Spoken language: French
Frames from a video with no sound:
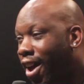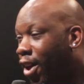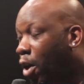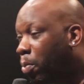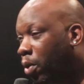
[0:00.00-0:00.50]

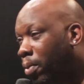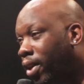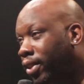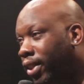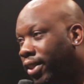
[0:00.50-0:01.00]
Alors pour
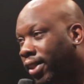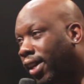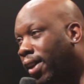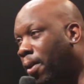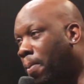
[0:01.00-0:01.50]
moi, ça
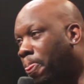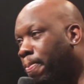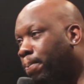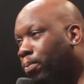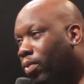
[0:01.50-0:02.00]
serait euh,
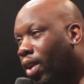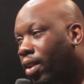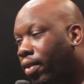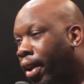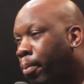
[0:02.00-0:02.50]

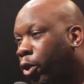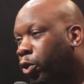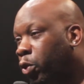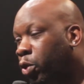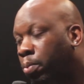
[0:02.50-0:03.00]
un
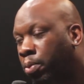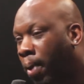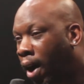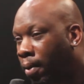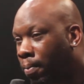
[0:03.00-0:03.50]
morceau de
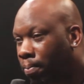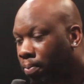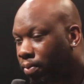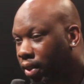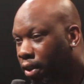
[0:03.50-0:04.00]
Booba,
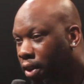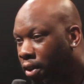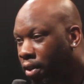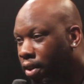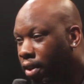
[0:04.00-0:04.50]
d'accord
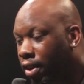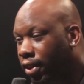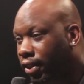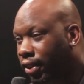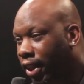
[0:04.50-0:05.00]

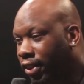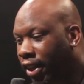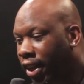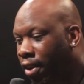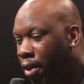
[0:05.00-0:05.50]
Ça
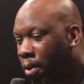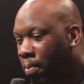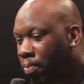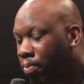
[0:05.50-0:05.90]
serait euh,